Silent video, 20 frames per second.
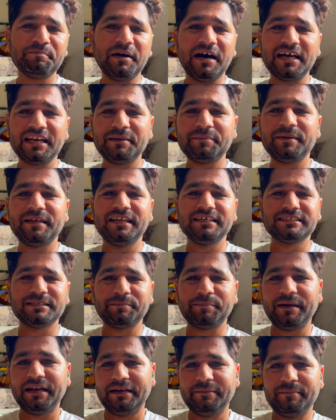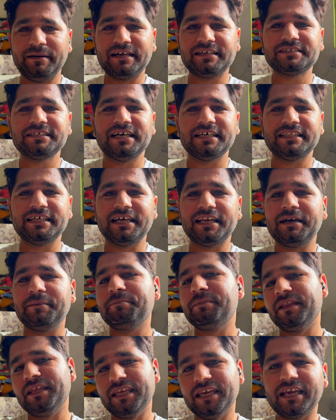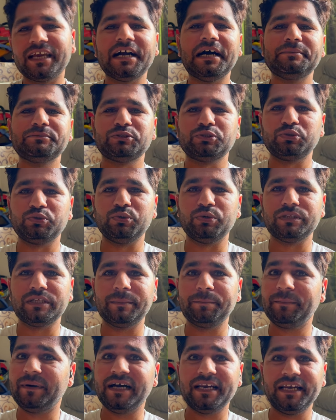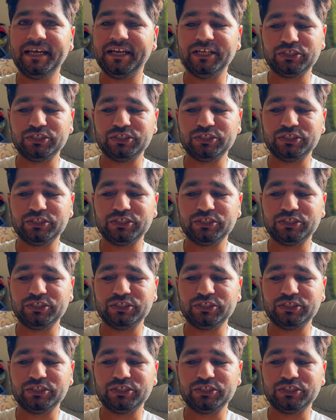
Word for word: पानी पीने से पेट भर जाता है ना फिर ये काम शुरू पानी नहीं